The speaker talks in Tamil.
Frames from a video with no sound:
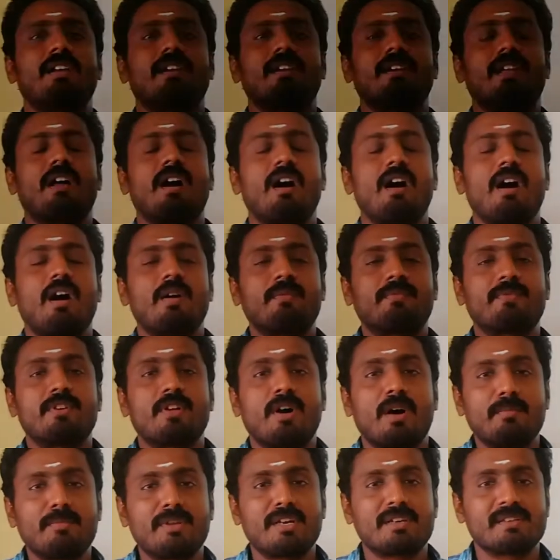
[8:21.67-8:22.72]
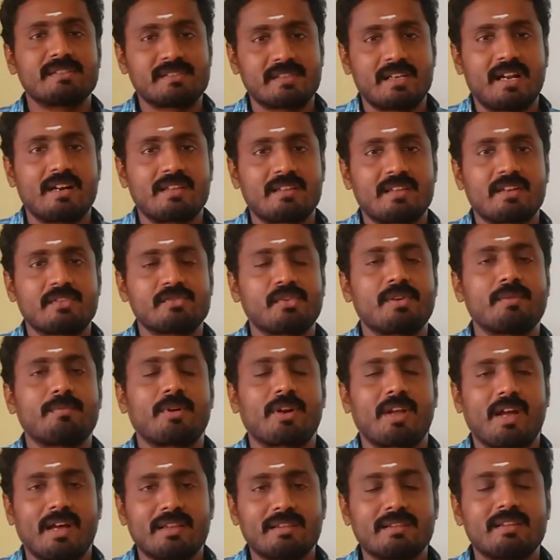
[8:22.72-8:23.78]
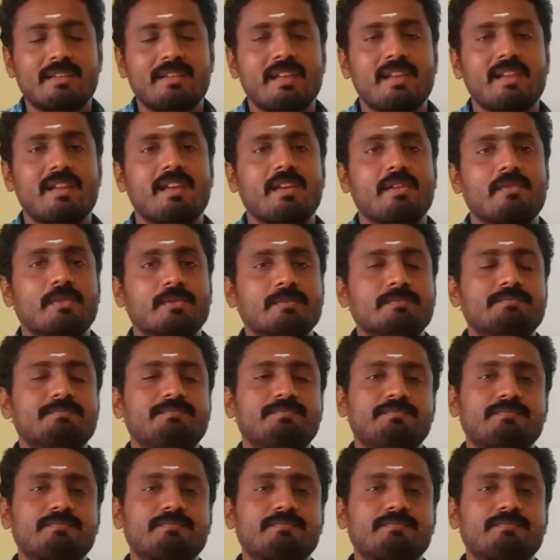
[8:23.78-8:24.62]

லா ஆஃப் டாமினன்ஸ் அடுத்து நான் சொல்ல போகிறேன் அந்த தியரியையும்